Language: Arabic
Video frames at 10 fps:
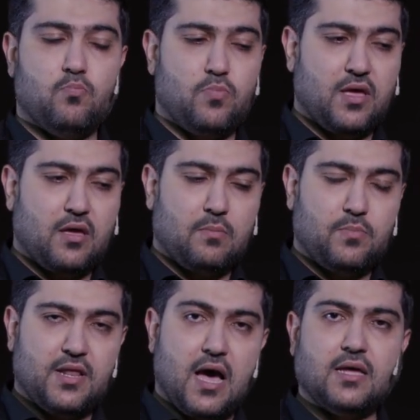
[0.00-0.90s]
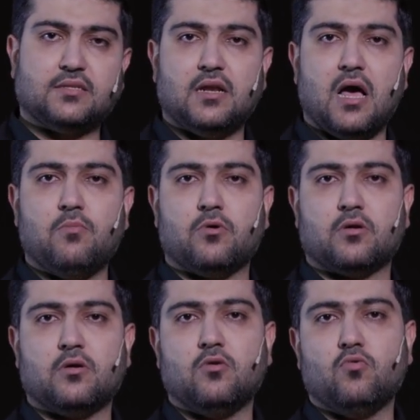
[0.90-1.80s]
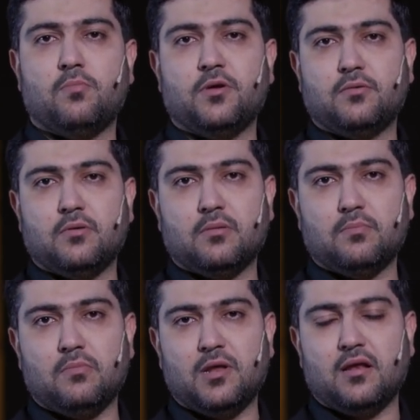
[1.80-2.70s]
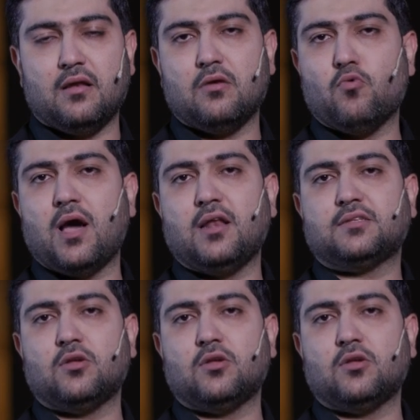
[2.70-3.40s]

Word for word: ببداية الأمر وبالوهلة